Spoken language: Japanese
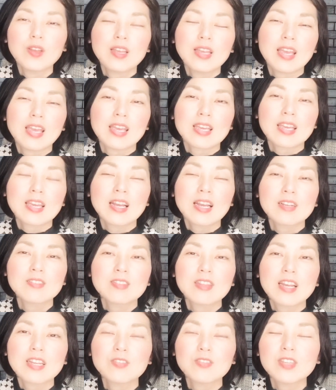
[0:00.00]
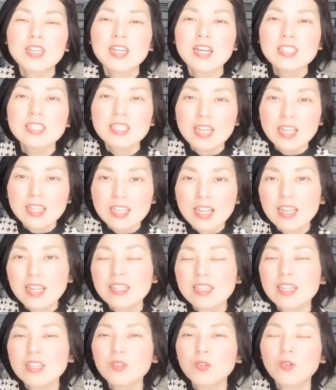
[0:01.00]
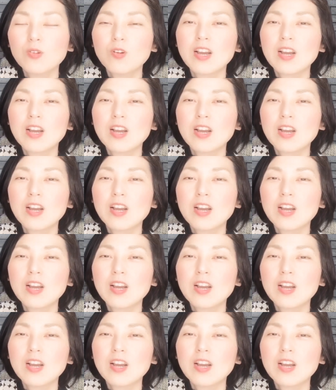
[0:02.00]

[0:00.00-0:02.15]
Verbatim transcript: えキャラクターの生かし方などをお